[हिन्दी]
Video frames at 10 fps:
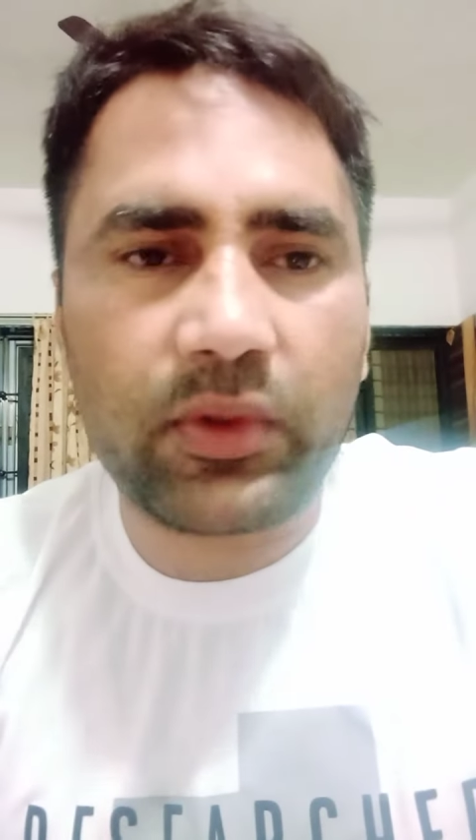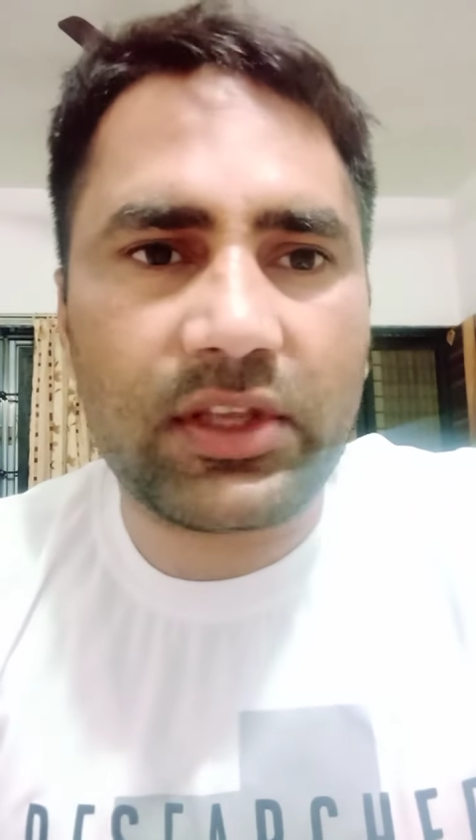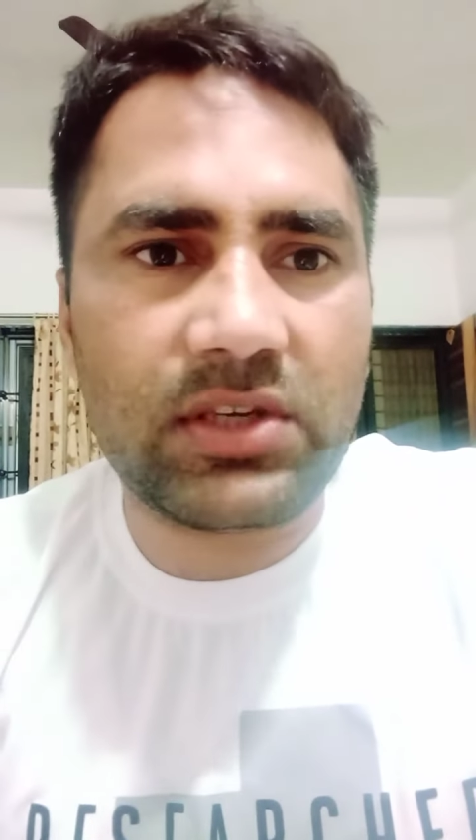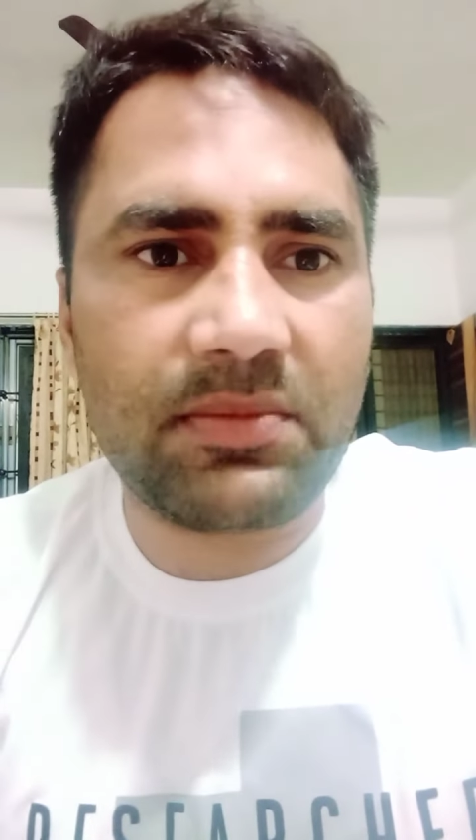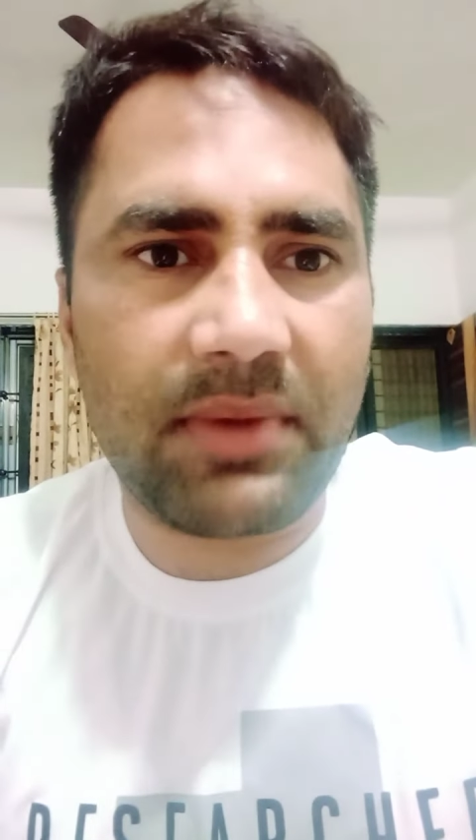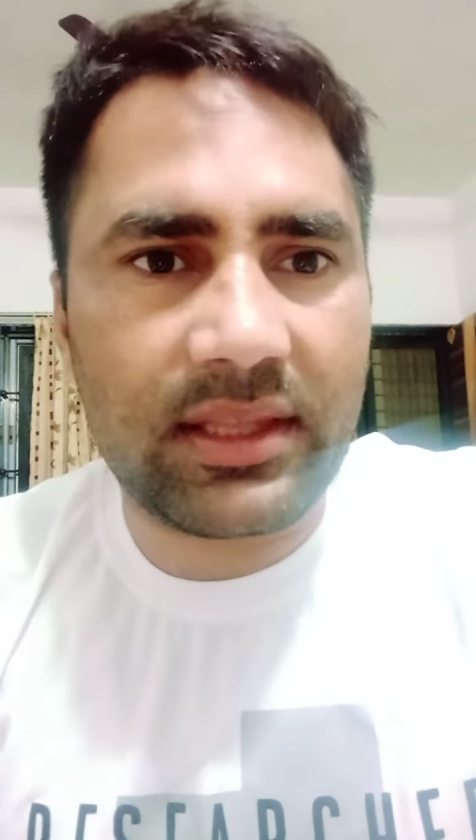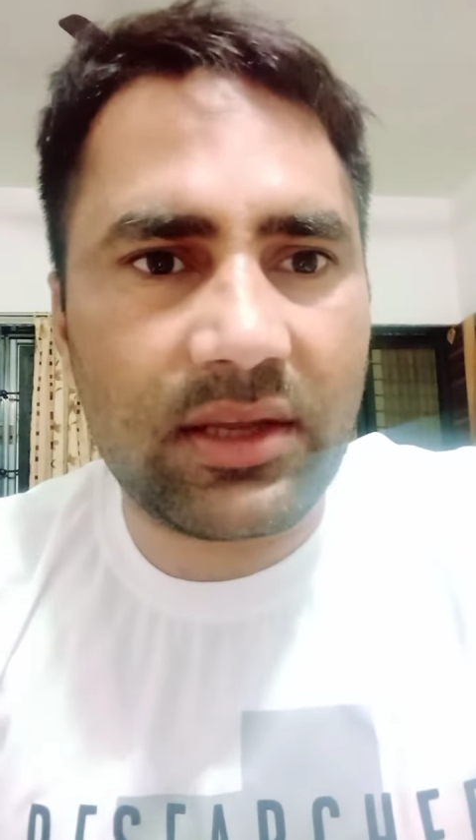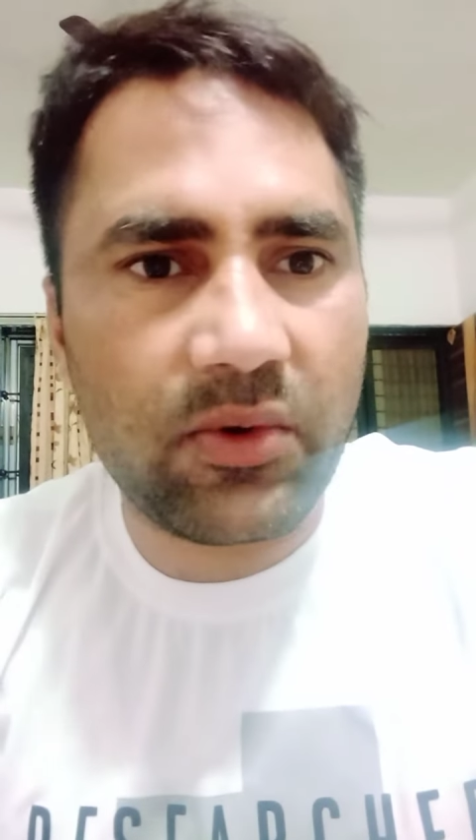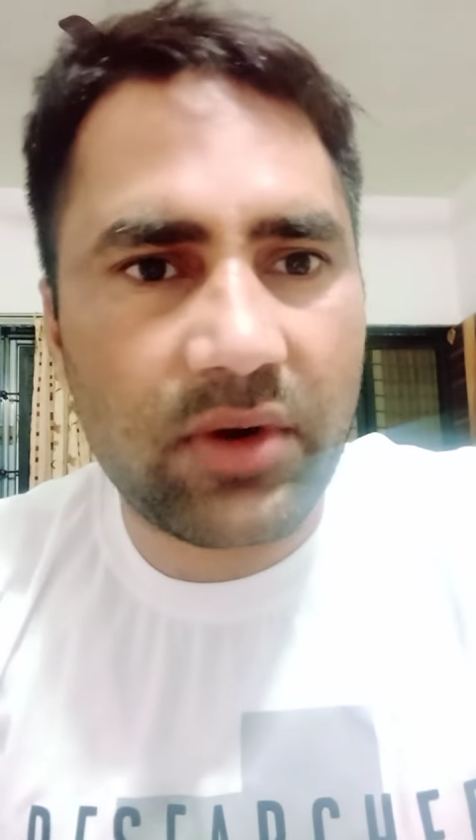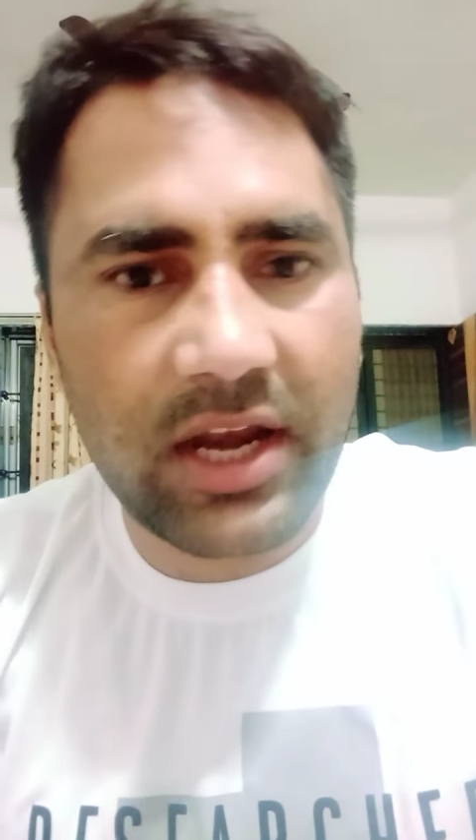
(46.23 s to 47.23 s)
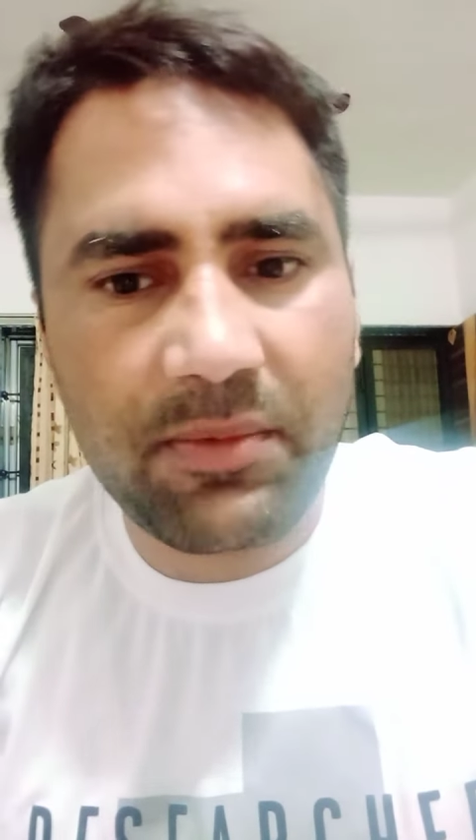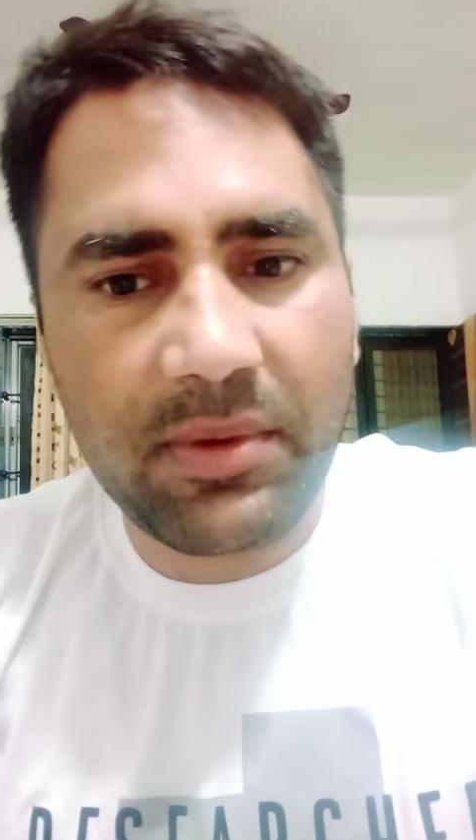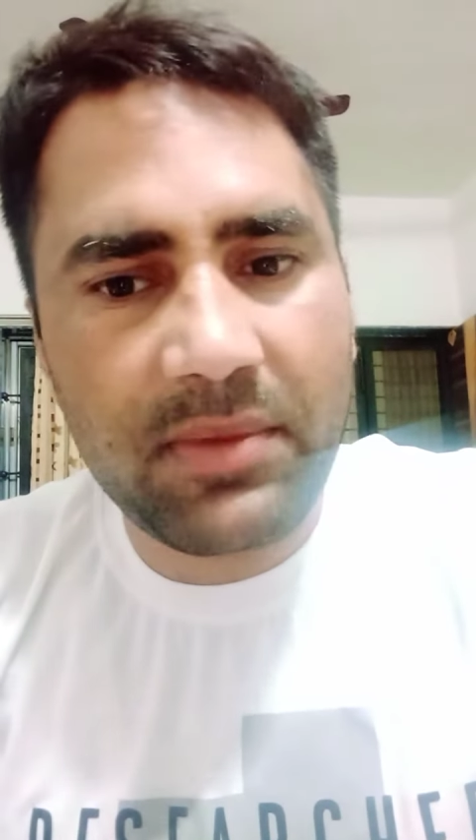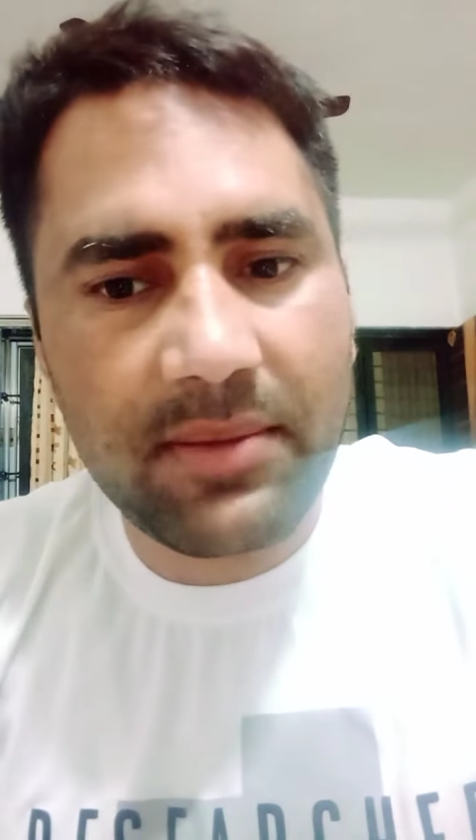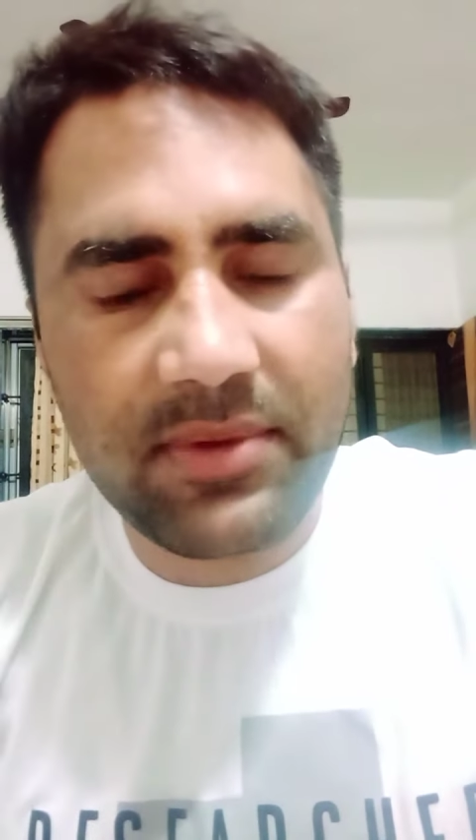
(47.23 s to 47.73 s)
बहुत अच्छी बात है और
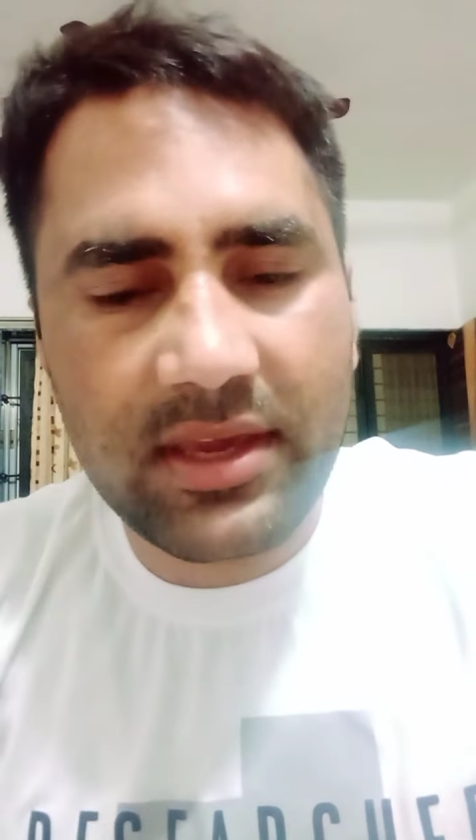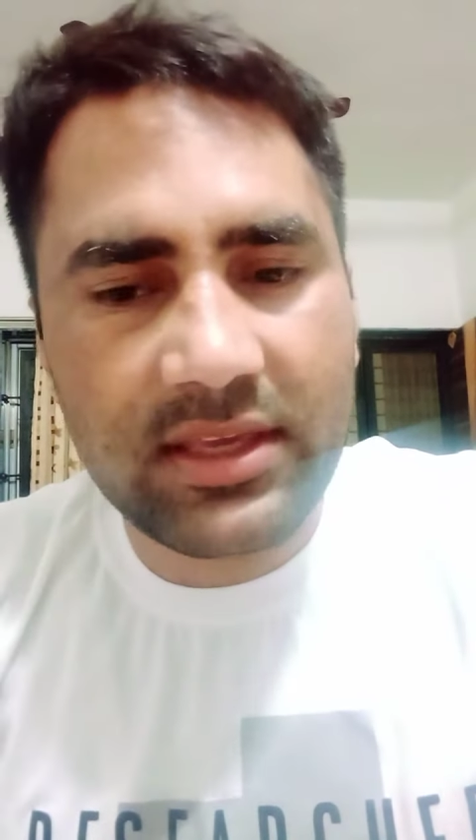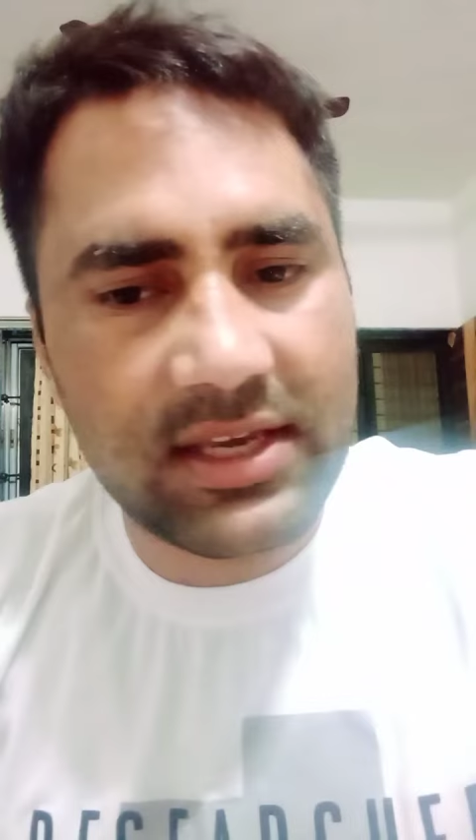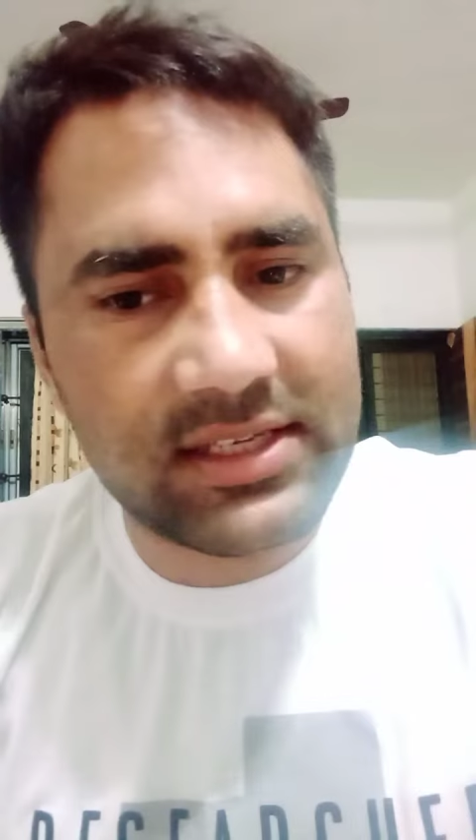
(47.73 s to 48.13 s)
रेलवे में अभी